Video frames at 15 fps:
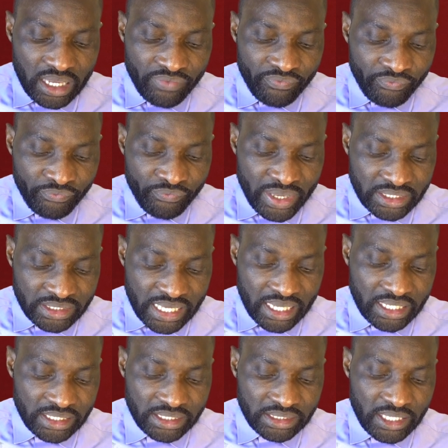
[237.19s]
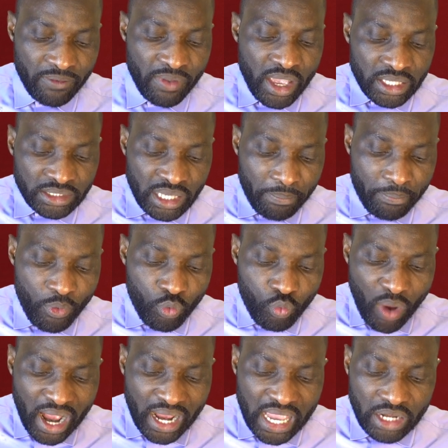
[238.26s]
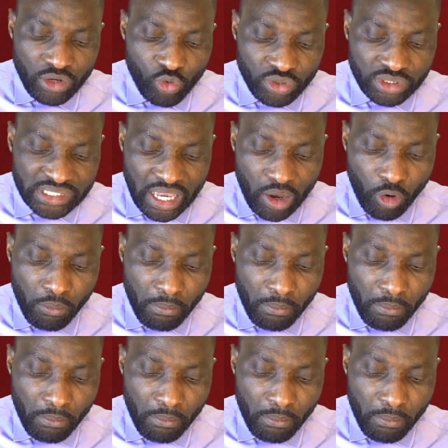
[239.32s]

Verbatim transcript: et 25 ceci, c'est pourquoi renoncer aux